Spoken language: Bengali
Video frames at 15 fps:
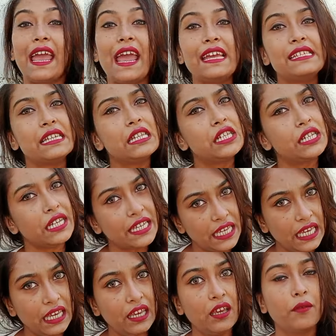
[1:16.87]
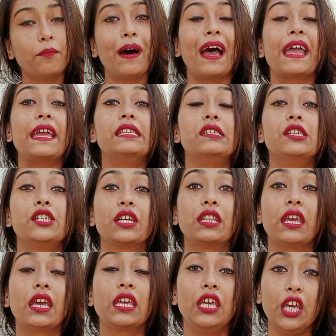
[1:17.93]
এই জিনিসটা কি বা এই জিনিসটা
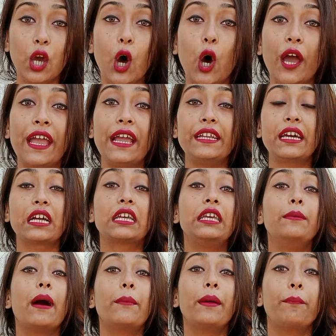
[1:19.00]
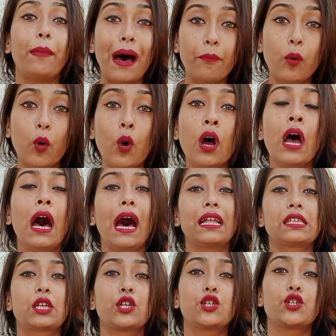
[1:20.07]
দিয়ে কি হয় এটা কিভাবে পাবো
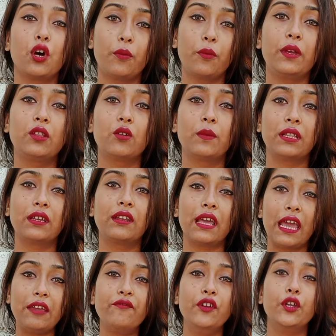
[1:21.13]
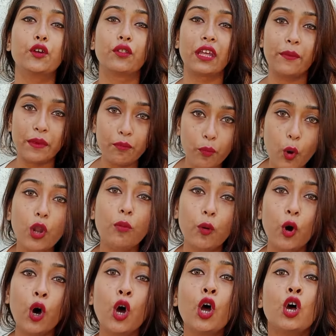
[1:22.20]
আজকে সবই তোমাদের এই ভিডিওতে আমি বলবো
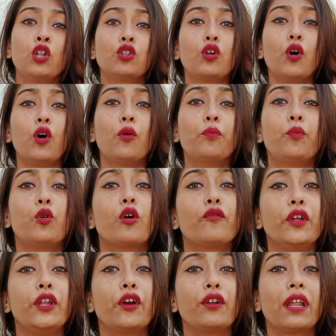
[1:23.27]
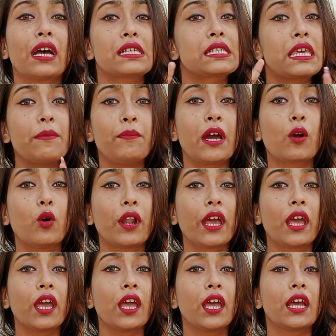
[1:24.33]
তো পুরো ভিডিওটা স্কিপ না করে
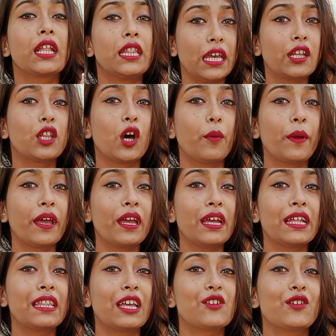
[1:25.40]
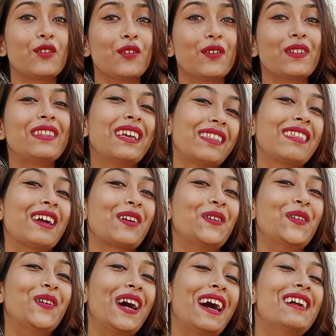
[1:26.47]
দেখতে হবে তাই জন্য দেখে থাকো
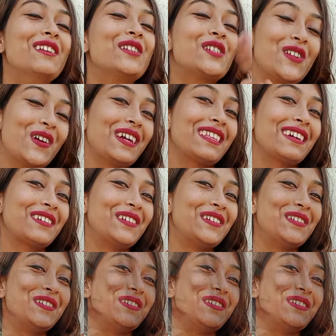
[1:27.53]
আর সঙ্গে থাকো